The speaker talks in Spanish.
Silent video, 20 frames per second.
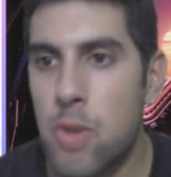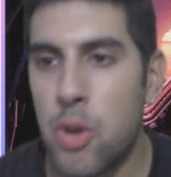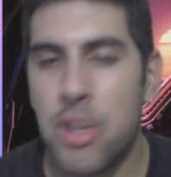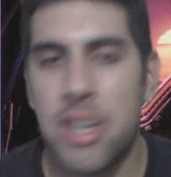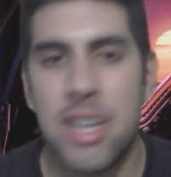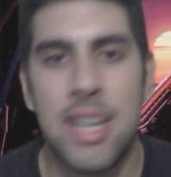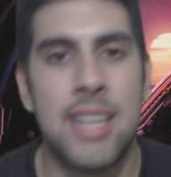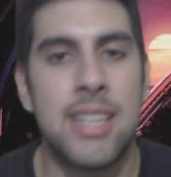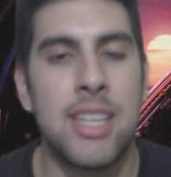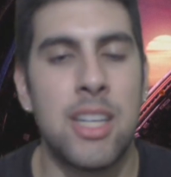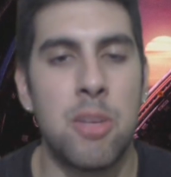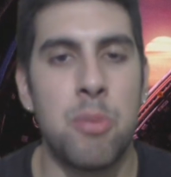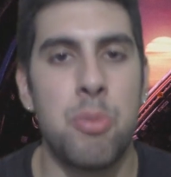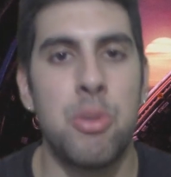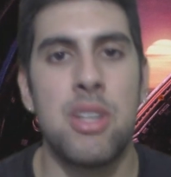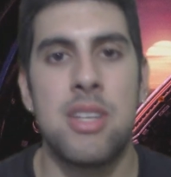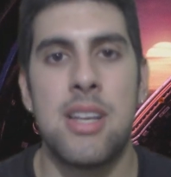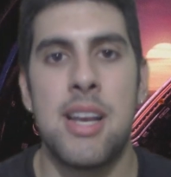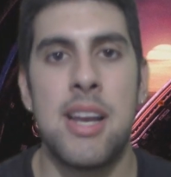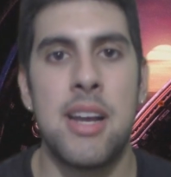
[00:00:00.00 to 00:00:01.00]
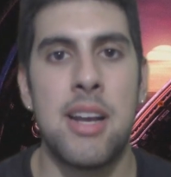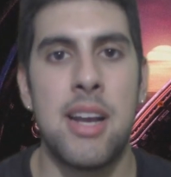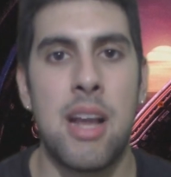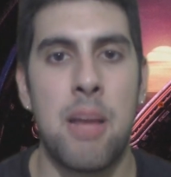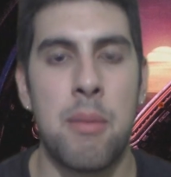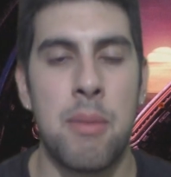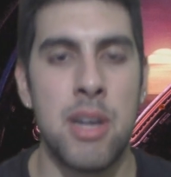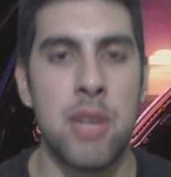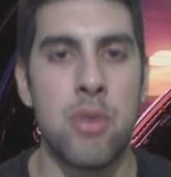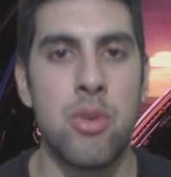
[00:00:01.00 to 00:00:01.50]
joder, es que no puede salir
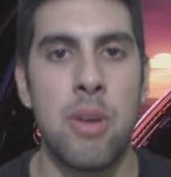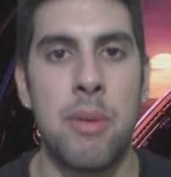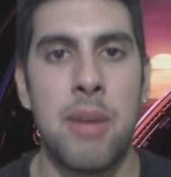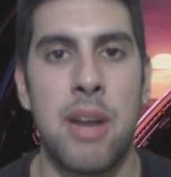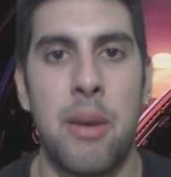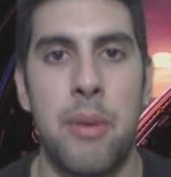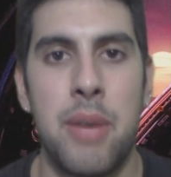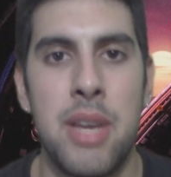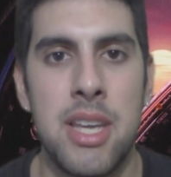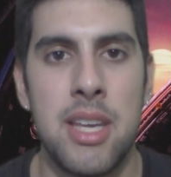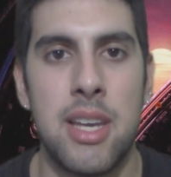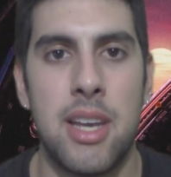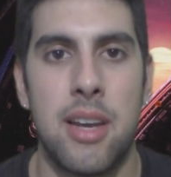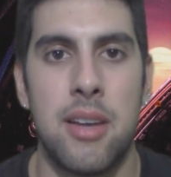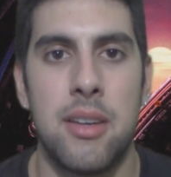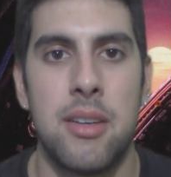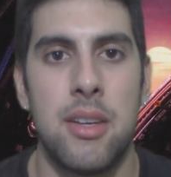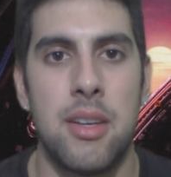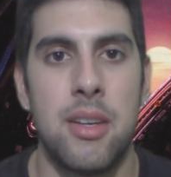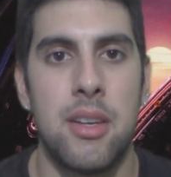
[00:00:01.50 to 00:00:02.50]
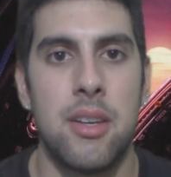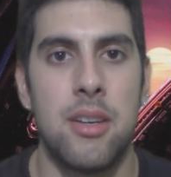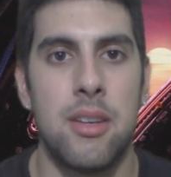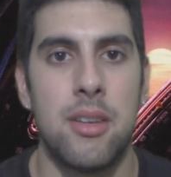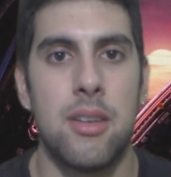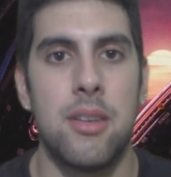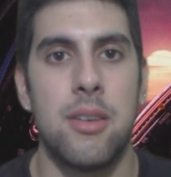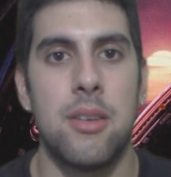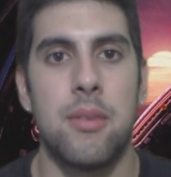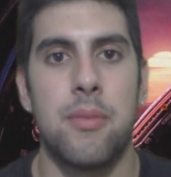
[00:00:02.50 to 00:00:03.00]
nada más que una maravilla.
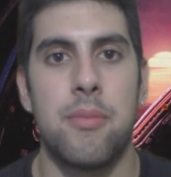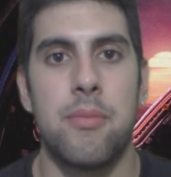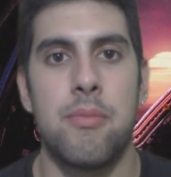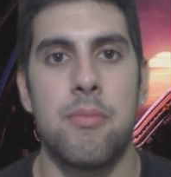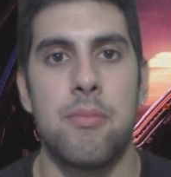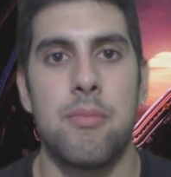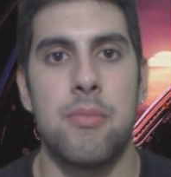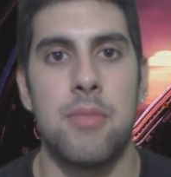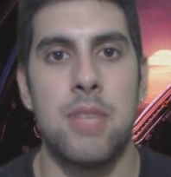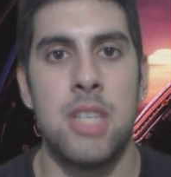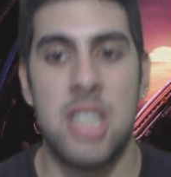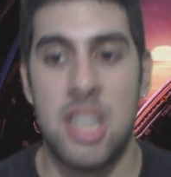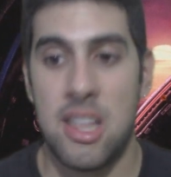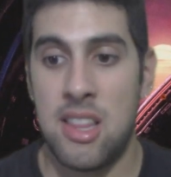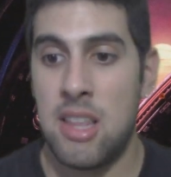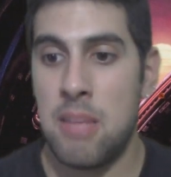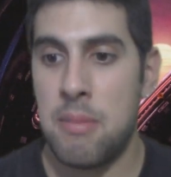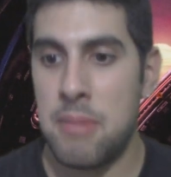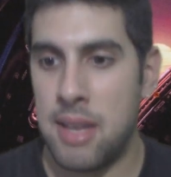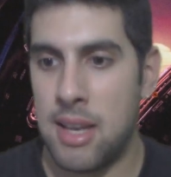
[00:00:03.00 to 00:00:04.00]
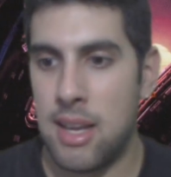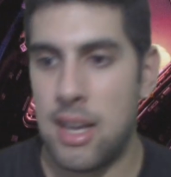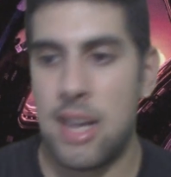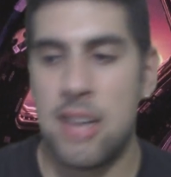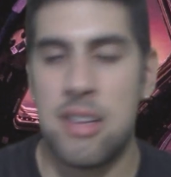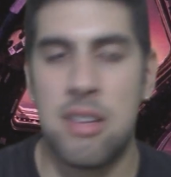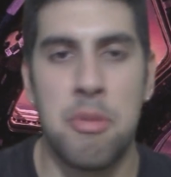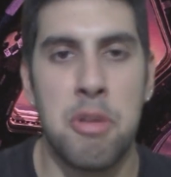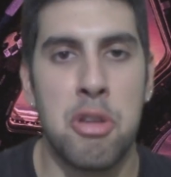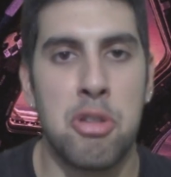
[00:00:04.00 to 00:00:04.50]
Y si encima
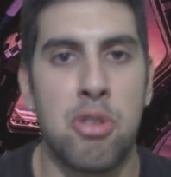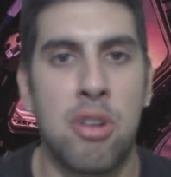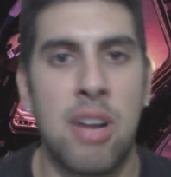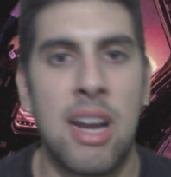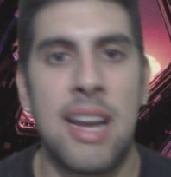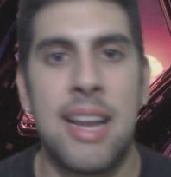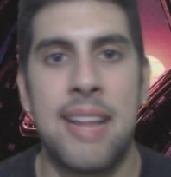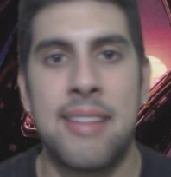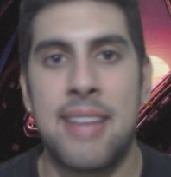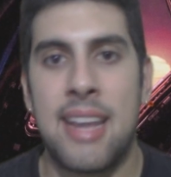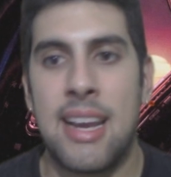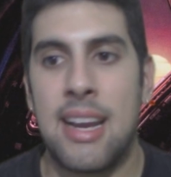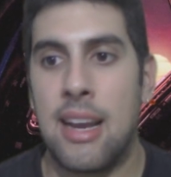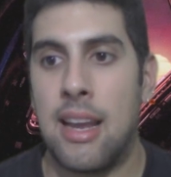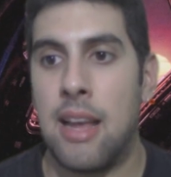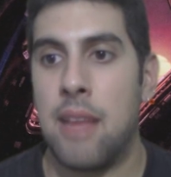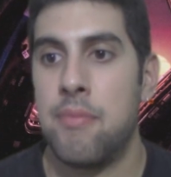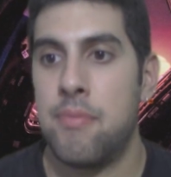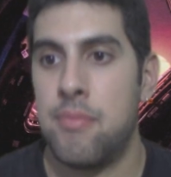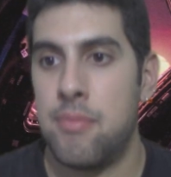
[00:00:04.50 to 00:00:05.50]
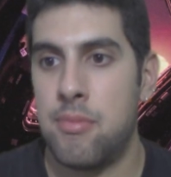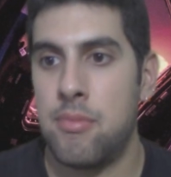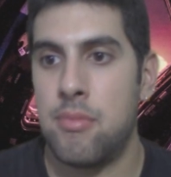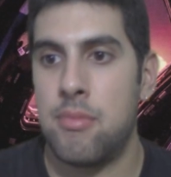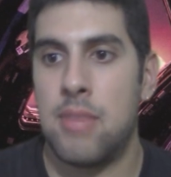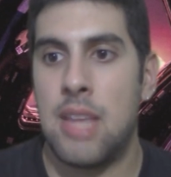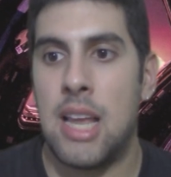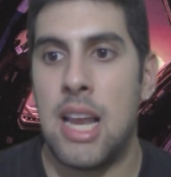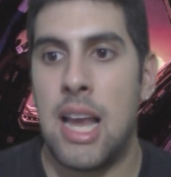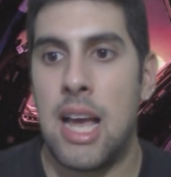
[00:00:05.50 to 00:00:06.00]
han sabido tocar la tecla
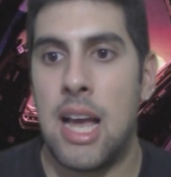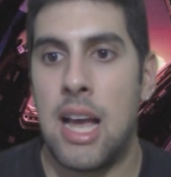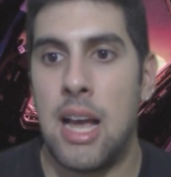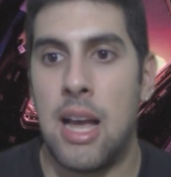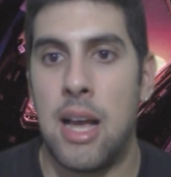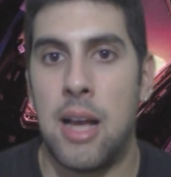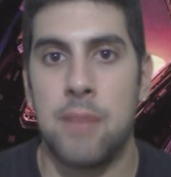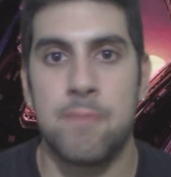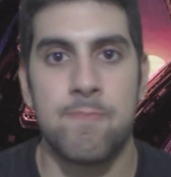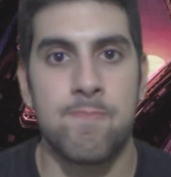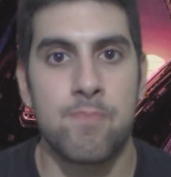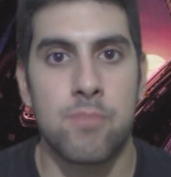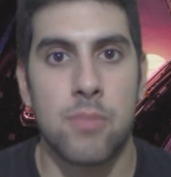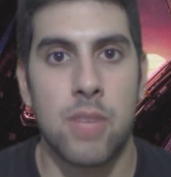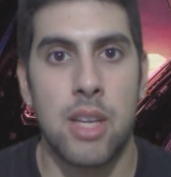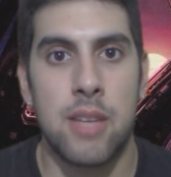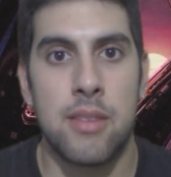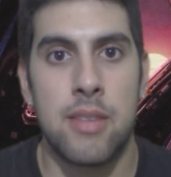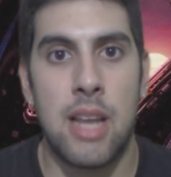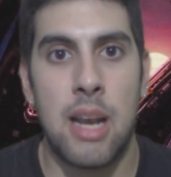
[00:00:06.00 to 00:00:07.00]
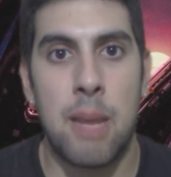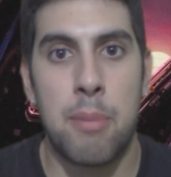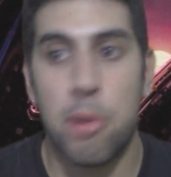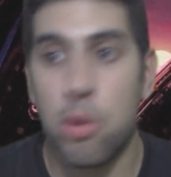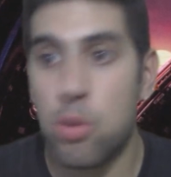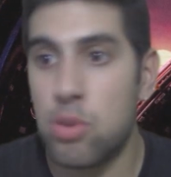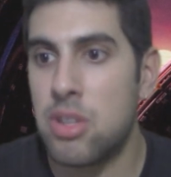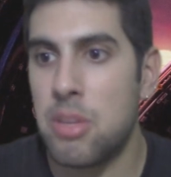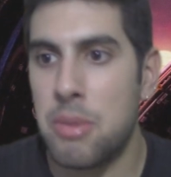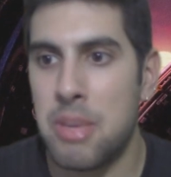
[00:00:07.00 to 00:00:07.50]
de la, de la
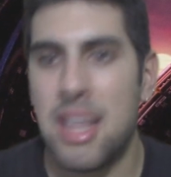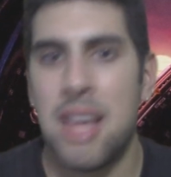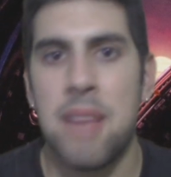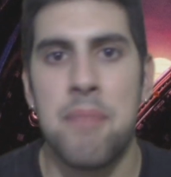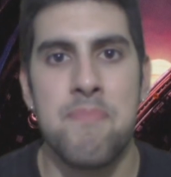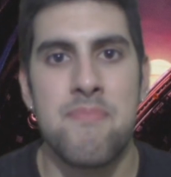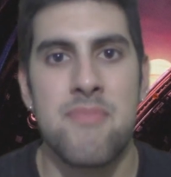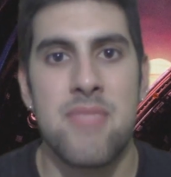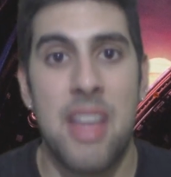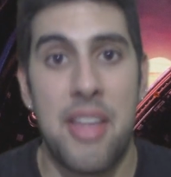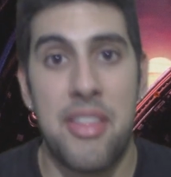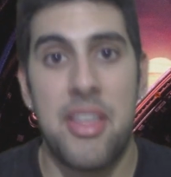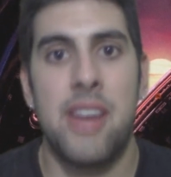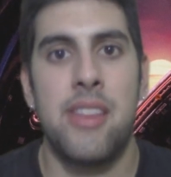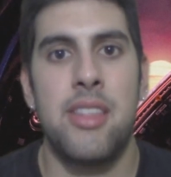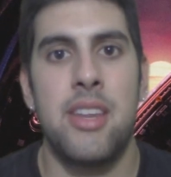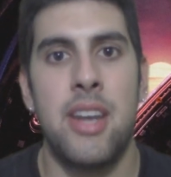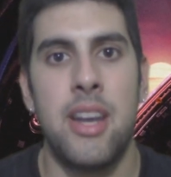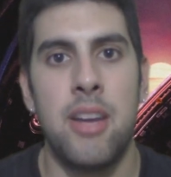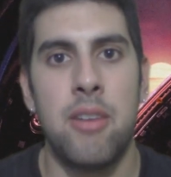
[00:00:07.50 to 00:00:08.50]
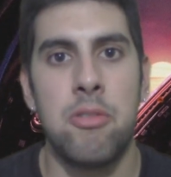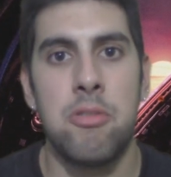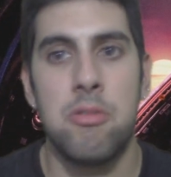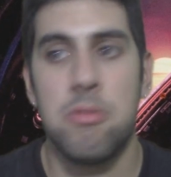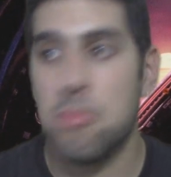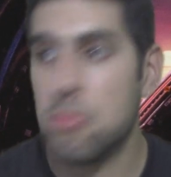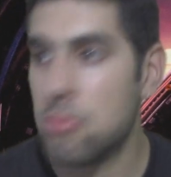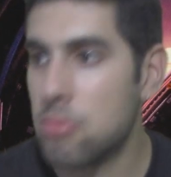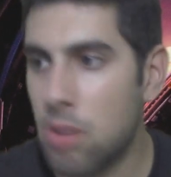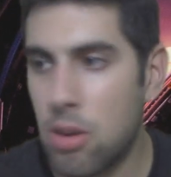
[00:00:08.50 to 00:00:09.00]
productividad, de hacer dinero,
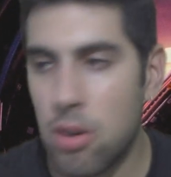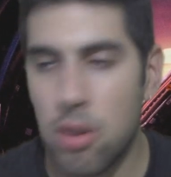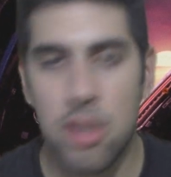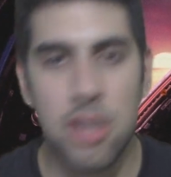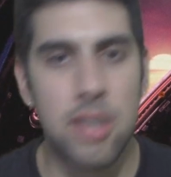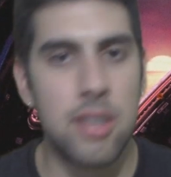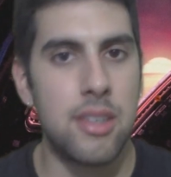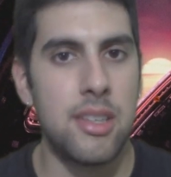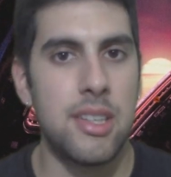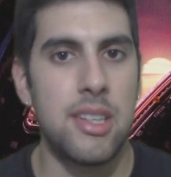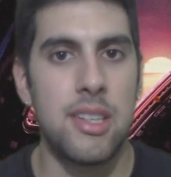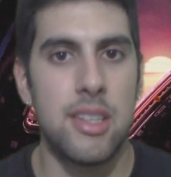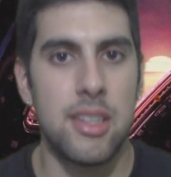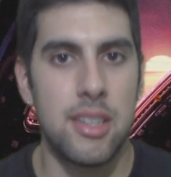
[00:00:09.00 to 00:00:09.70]
joder,